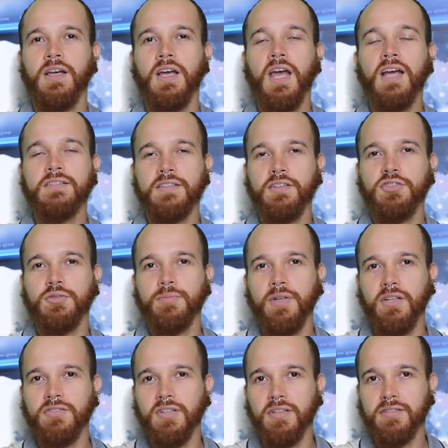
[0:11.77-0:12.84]

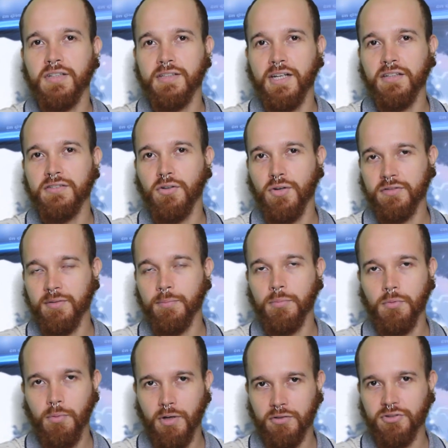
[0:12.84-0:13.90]
Recentemente, a Secretaria de Segurança
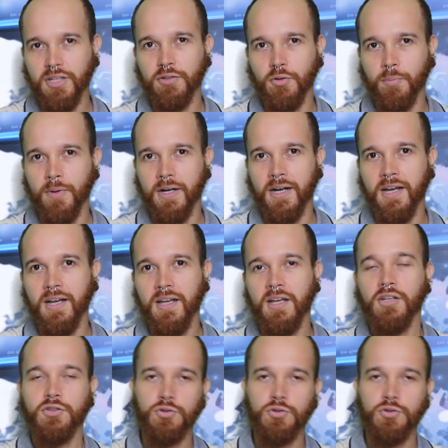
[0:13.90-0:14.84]
Pública do Estado do Pará,